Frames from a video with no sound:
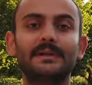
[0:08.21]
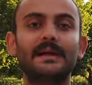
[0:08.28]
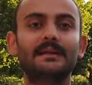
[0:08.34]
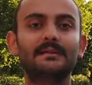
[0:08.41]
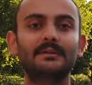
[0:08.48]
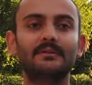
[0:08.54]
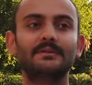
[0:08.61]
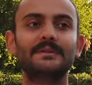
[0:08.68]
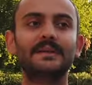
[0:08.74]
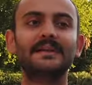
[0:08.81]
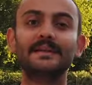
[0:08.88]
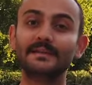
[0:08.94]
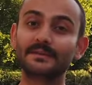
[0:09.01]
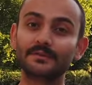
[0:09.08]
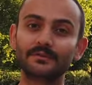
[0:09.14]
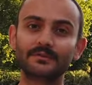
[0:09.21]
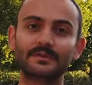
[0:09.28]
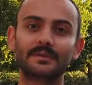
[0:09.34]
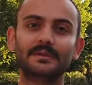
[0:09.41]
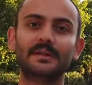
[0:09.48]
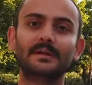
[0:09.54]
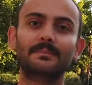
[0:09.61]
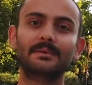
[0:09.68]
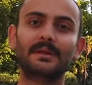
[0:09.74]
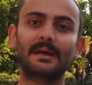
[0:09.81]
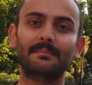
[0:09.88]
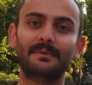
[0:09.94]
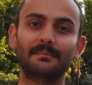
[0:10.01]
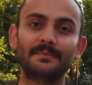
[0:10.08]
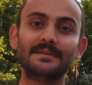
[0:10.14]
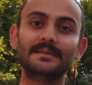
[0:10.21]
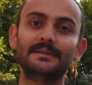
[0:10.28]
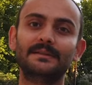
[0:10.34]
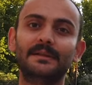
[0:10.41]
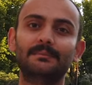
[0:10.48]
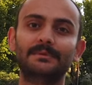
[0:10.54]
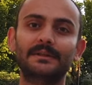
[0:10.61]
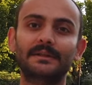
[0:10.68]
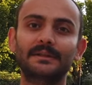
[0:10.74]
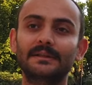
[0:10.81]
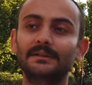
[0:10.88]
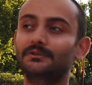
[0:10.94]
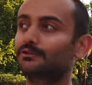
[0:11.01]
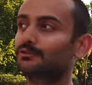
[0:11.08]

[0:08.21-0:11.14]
Milattan önce 2. yüzyılda yapılan bir Mısır tapınağının